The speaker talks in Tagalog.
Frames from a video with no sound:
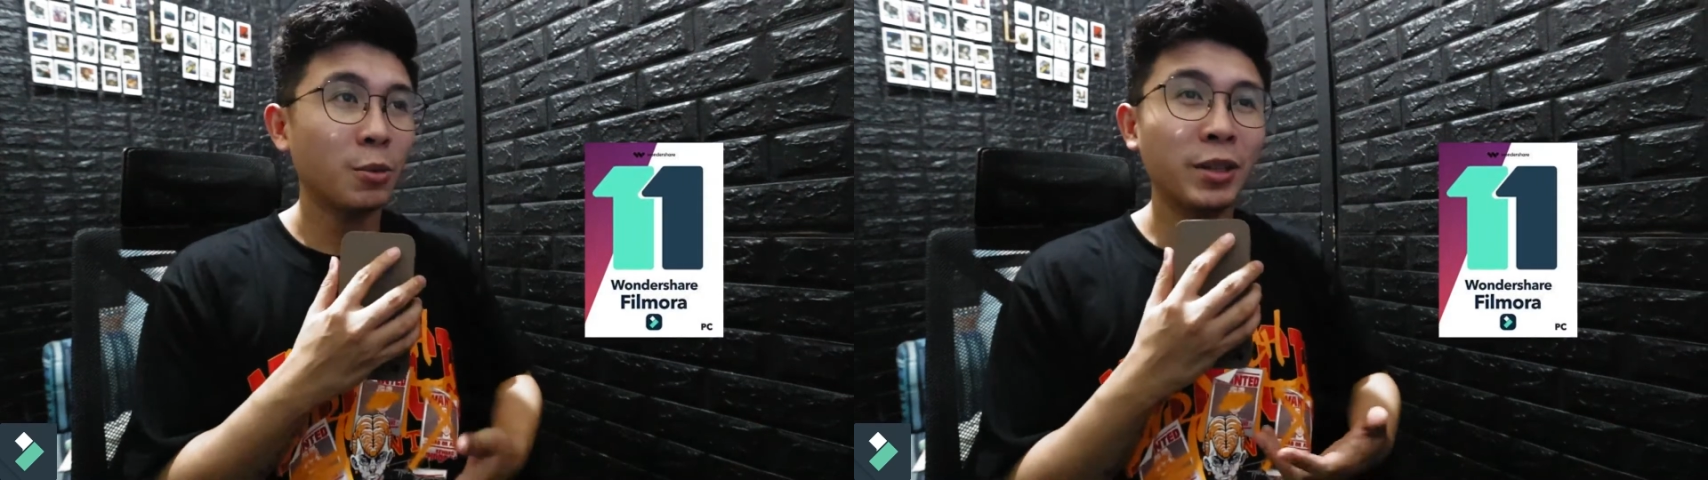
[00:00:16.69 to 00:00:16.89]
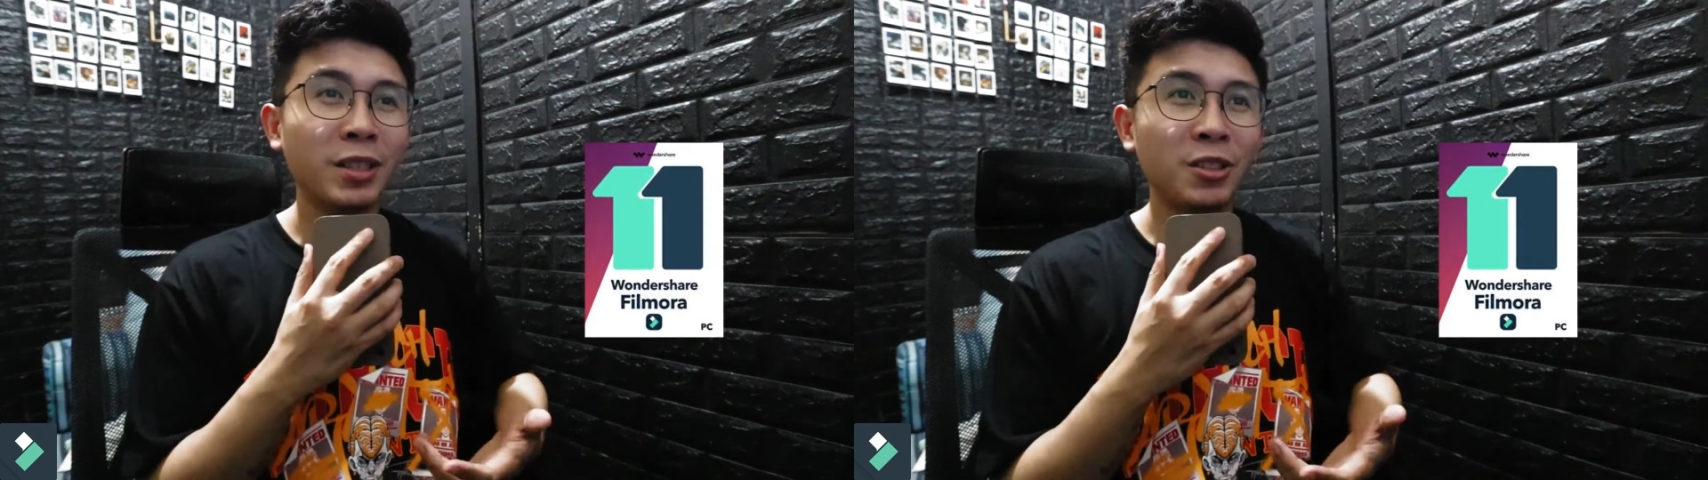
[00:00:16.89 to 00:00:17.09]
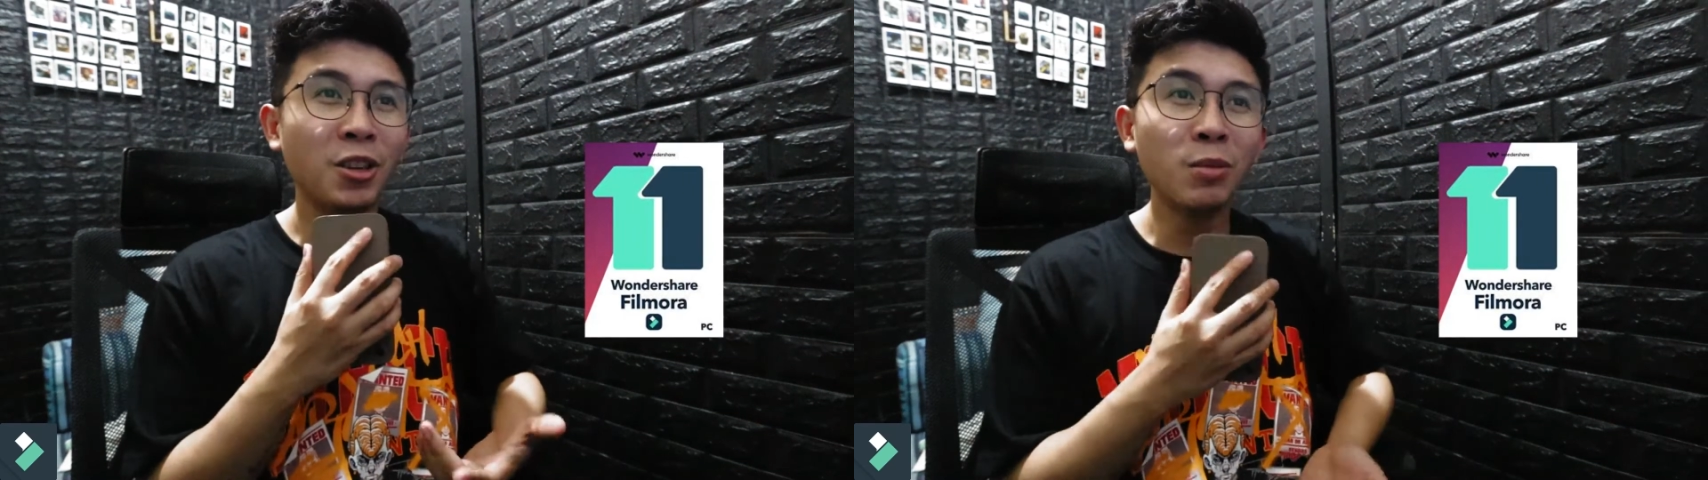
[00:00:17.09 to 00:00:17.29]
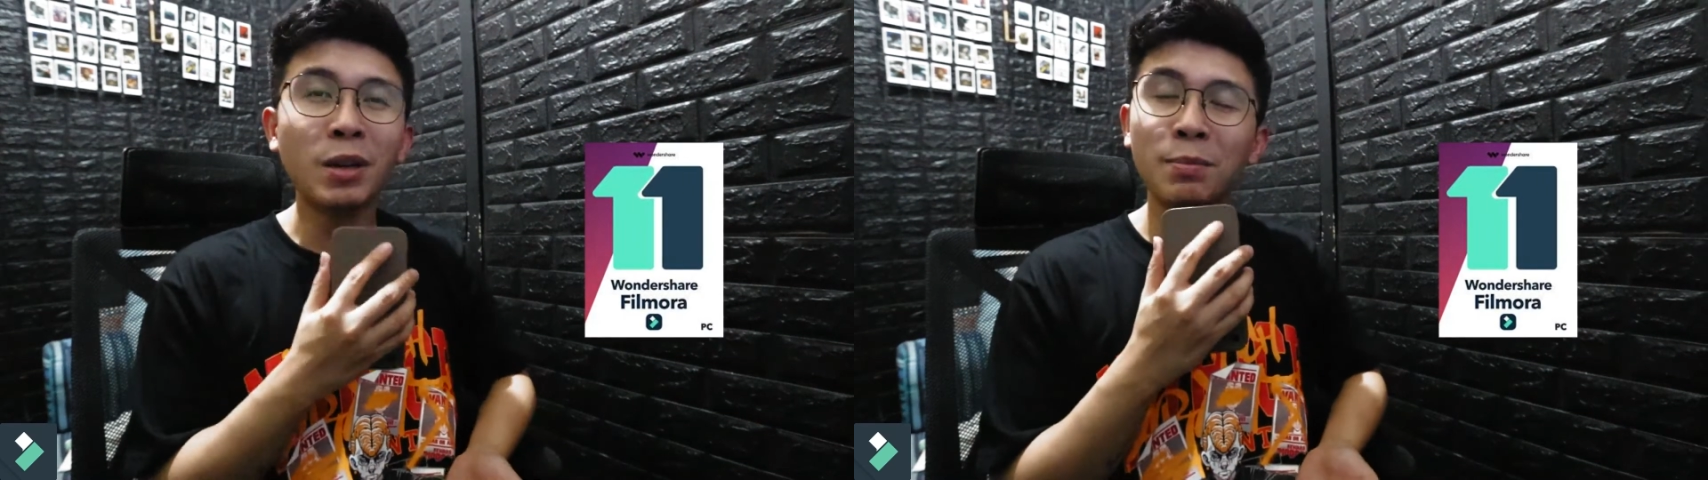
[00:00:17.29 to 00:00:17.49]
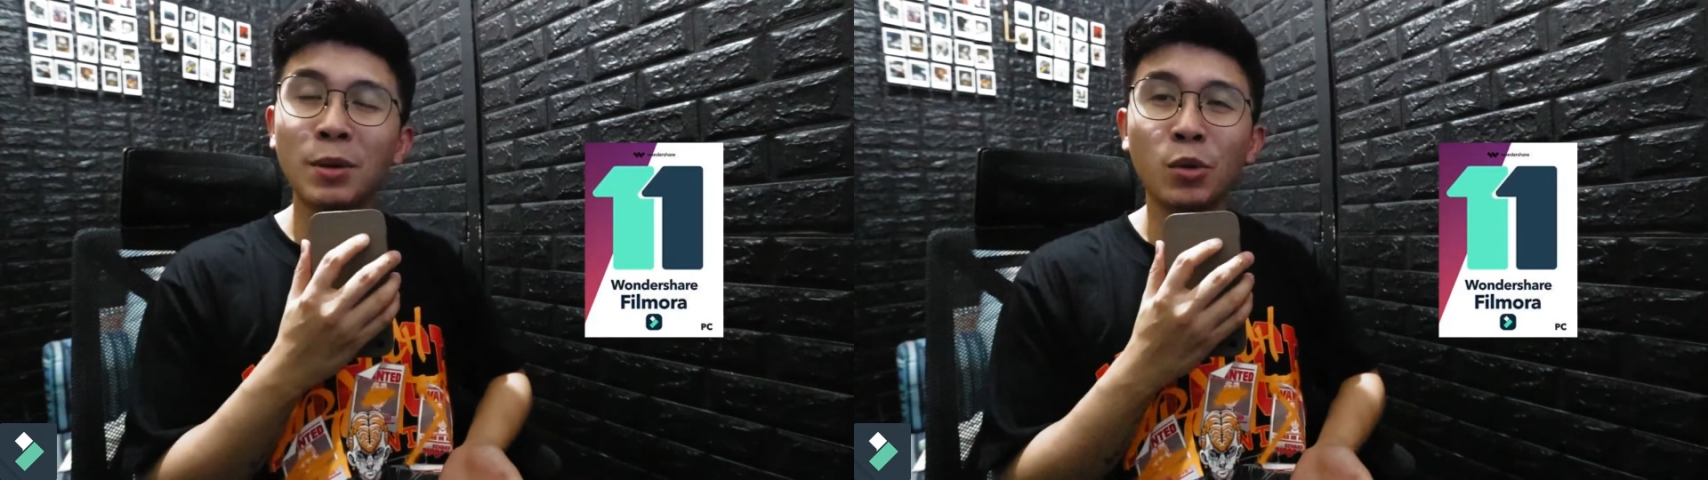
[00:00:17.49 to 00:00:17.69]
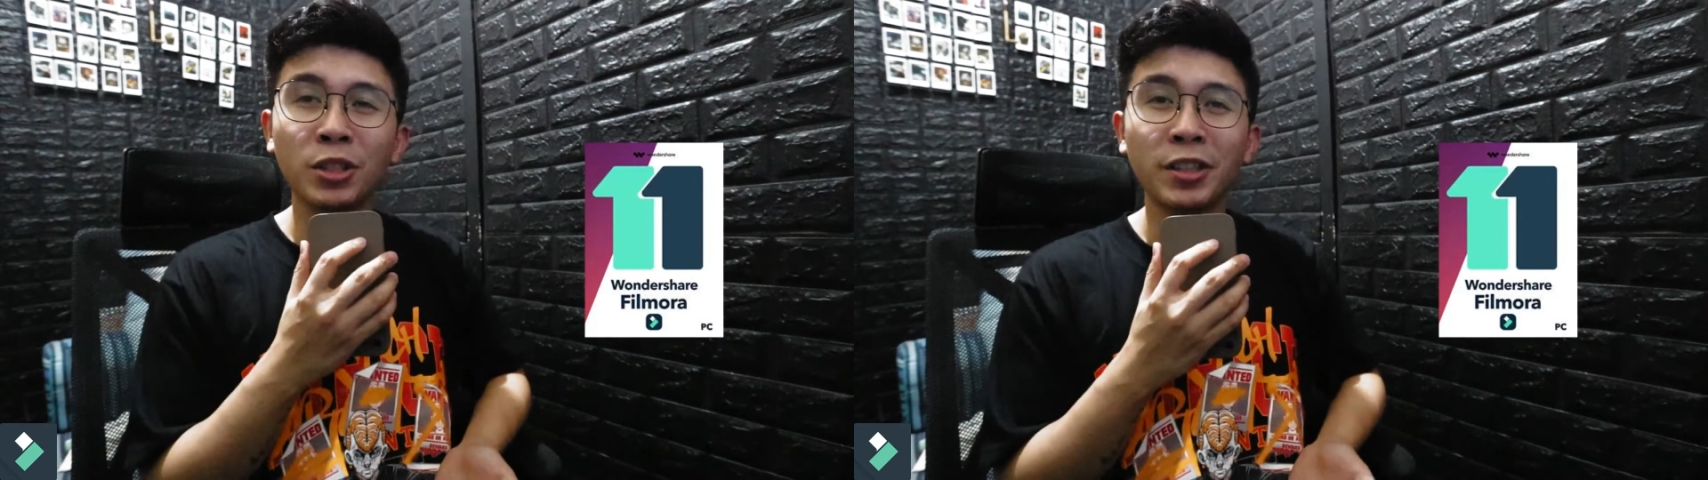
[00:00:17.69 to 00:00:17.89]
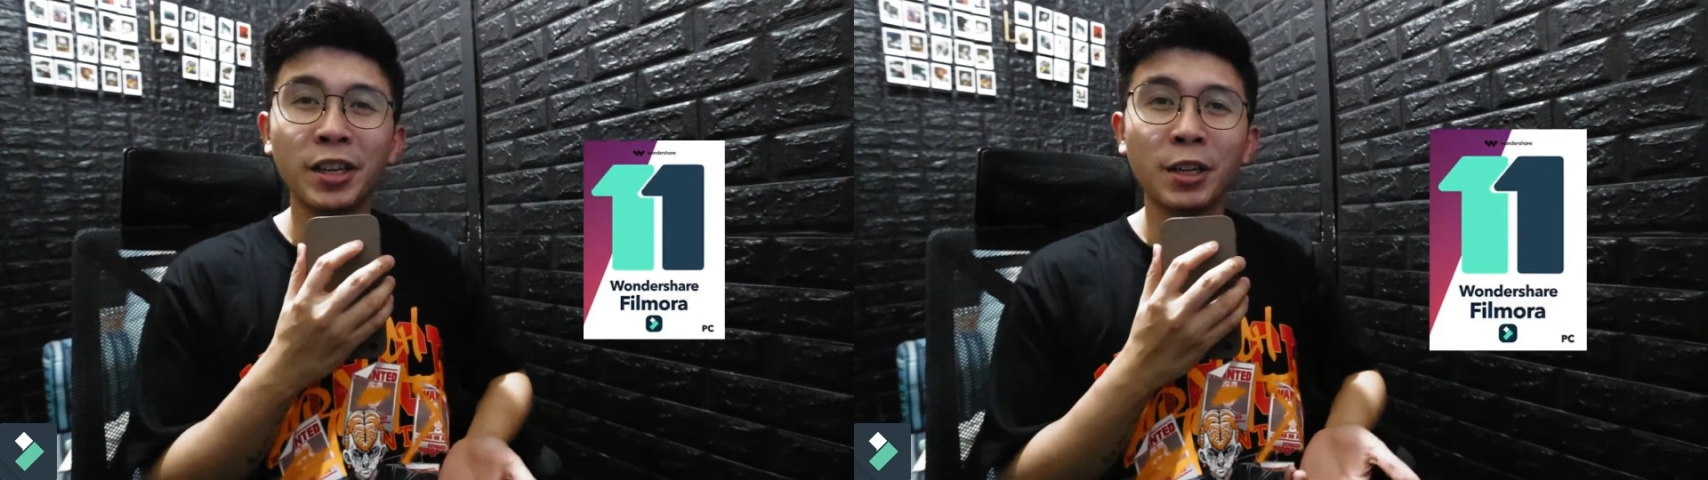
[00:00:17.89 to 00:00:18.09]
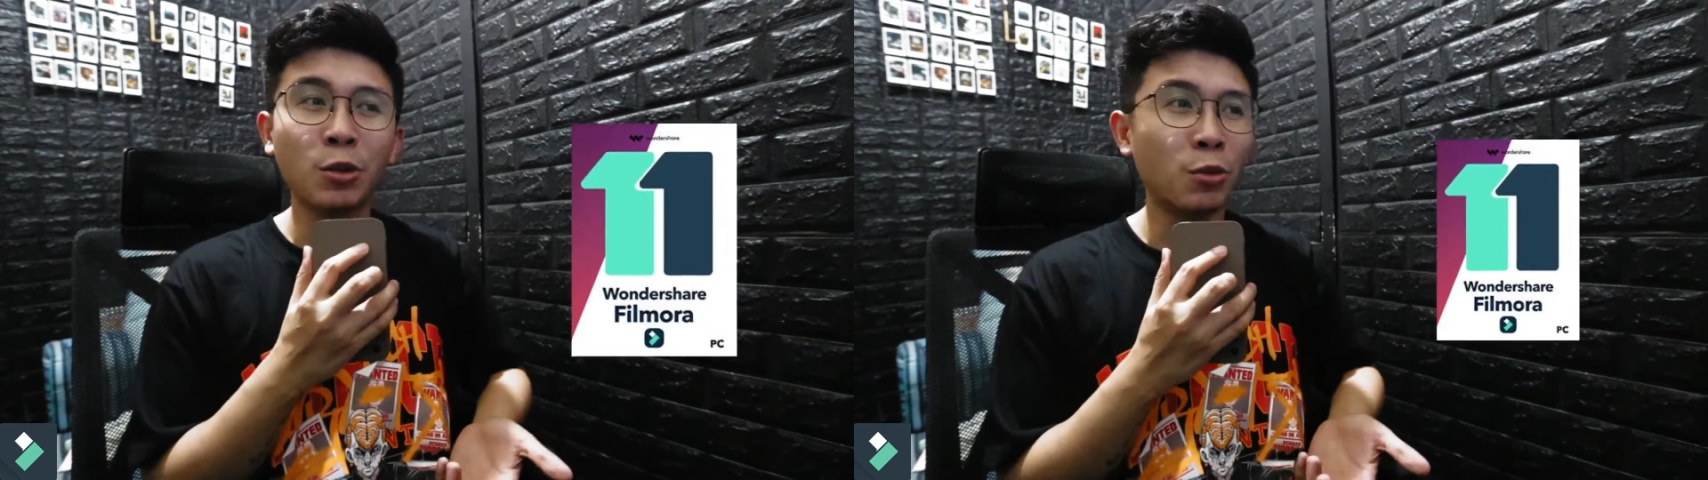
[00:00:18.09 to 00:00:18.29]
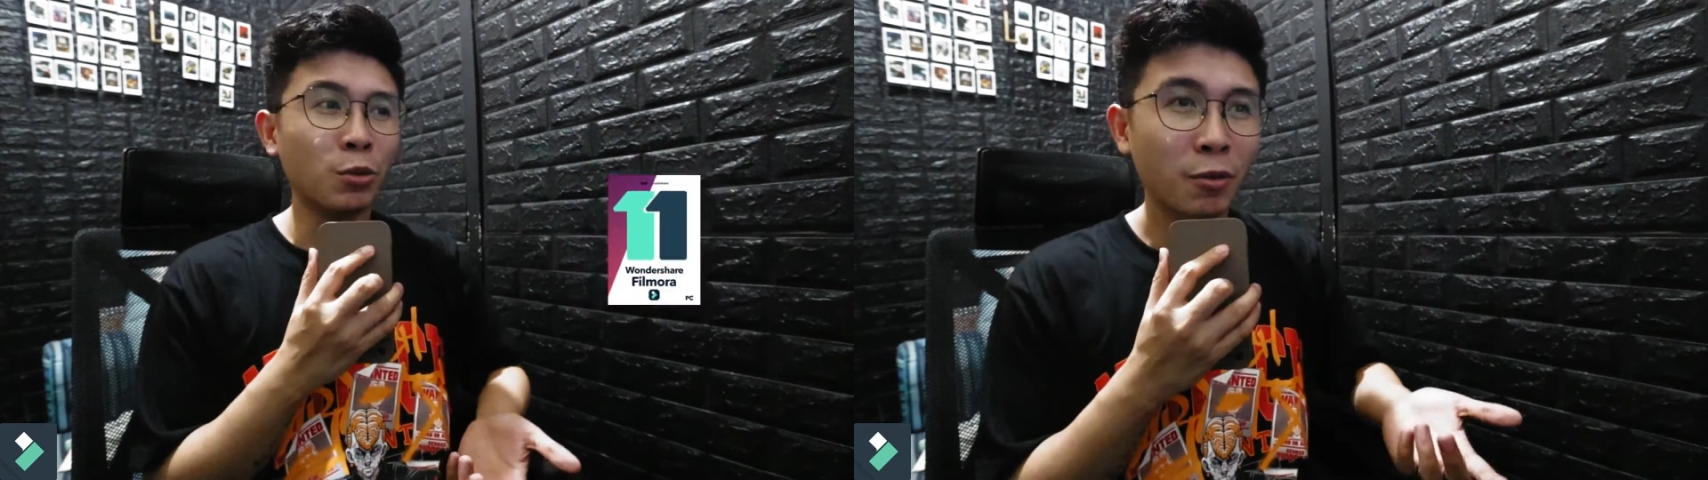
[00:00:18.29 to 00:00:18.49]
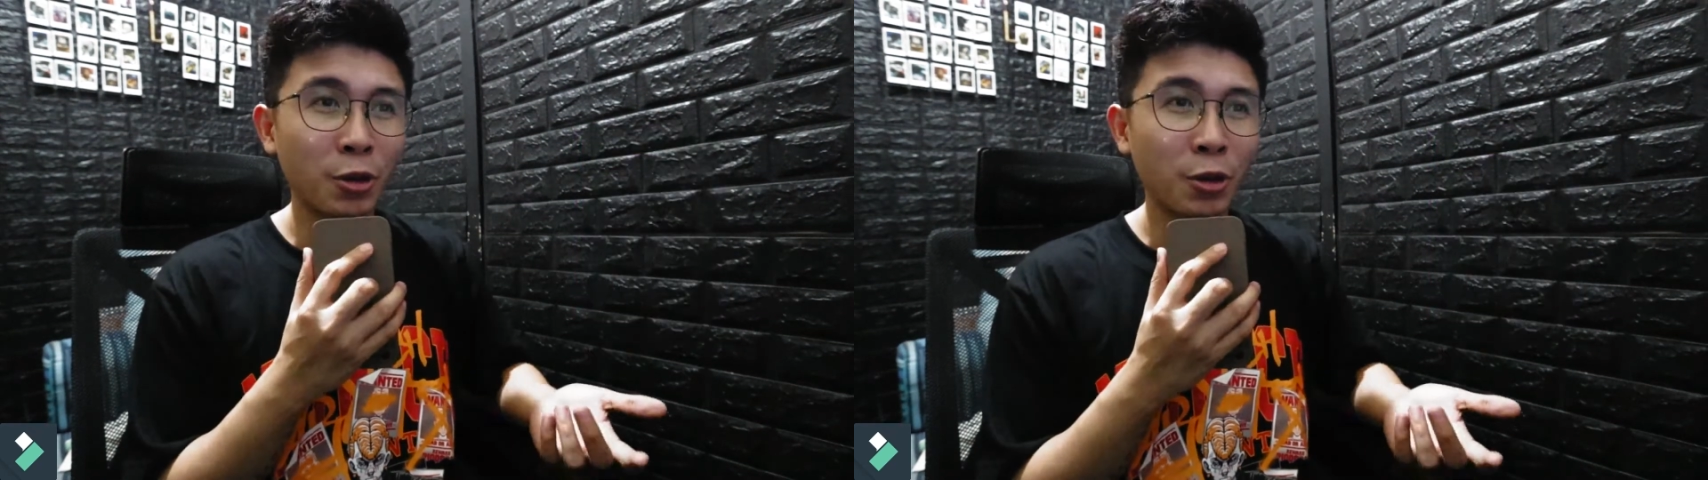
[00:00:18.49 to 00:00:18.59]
Well, y'all might be wondering kung